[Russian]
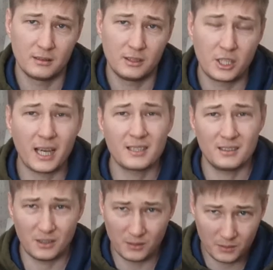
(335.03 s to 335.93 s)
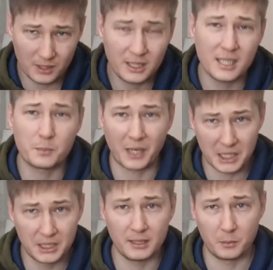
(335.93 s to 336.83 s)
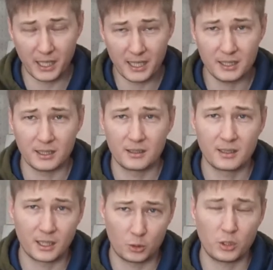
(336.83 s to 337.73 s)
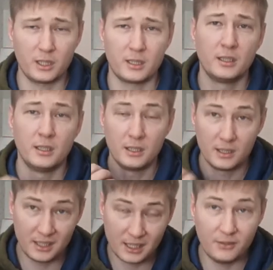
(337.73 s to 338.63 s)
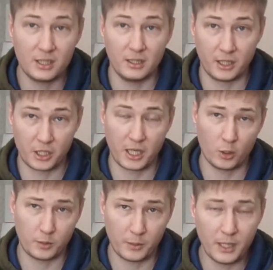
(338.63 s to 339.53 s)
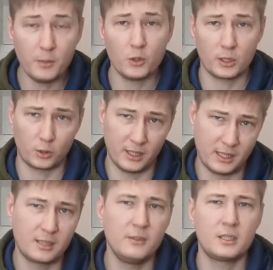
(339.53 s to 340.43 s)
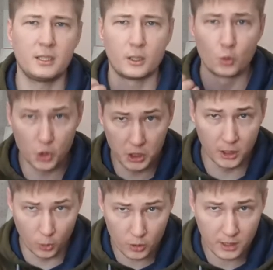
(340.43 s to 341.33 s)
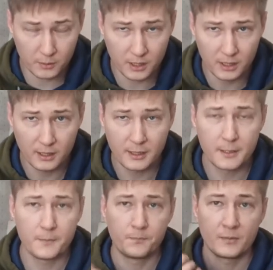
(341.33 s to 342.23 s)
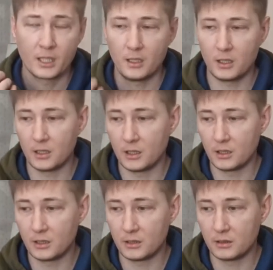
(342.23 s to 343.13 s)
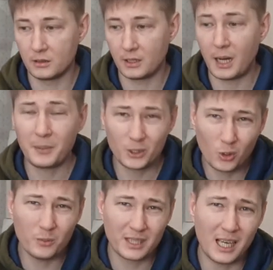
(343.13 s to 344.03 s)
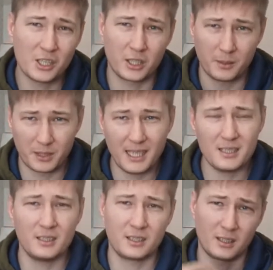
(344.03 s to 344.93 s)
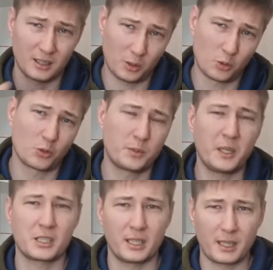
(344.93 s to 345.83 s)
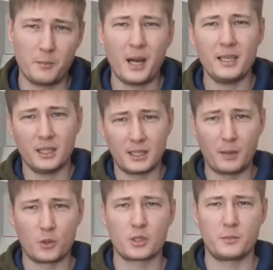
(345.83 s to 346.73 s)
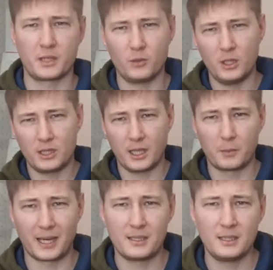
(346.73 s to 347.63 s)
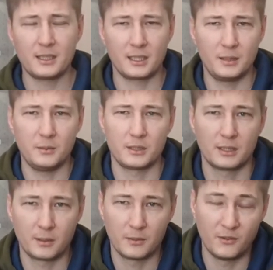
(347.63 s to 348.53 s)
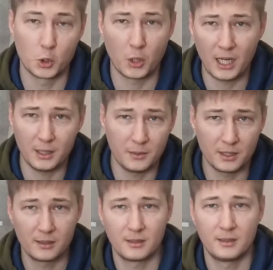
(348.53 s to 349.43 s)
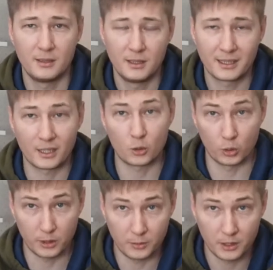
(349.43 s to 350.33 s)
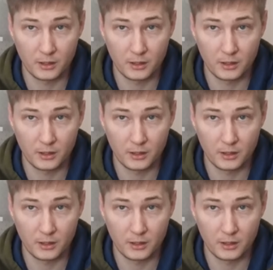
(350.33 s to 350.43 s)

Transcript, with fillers: Сейчас есть простые бренды, которые действительно решают проблему, которые действительно нужны людям – а потом дальше ребрендинг, и когда уже успешная компания, да, может позволить себе обрасти какими-то там визуальными красотами.